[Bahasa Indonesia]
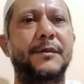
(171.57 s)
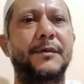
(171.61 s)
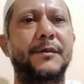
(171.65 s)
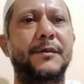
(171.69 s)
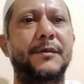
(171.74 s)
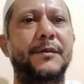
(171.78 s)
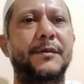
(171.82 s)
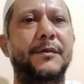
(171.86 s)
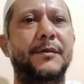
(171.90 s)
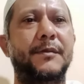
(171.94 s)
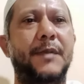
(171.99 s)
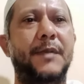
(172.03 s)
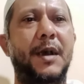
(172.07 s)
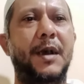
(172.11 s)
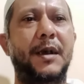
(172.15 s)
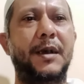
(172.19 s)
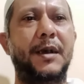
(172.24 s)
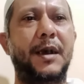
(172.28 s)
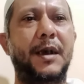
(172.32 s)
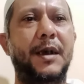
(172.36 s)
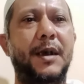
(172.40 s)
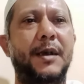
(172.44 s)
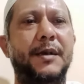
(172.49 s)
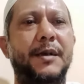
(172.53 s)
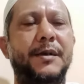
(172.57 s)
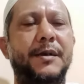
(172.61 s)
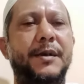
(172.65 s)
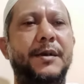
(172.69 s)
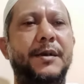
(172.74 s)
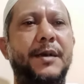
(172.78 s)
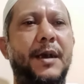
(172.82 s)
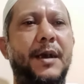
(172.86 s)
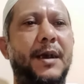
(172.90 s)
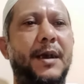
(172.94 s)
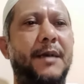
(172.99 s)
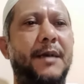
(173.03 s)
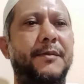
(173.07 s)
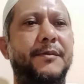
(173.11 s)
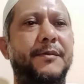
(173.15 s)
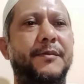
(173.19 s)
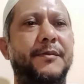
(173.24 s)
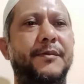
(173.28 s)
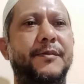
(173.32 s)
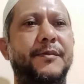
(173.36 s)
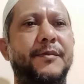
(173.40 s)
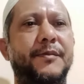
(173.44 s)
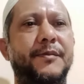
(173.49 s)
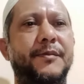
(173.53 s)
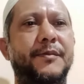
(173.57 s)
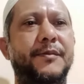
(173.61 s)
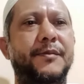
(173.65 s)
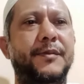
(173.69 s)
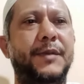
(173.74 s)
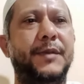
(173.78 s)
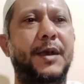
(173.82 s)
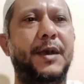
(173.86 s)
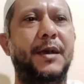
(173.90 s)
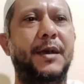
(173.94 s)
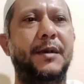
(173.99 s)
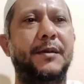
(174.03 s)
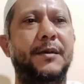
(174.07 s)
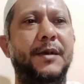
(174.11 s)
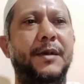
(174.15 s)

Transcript: disebutnya telah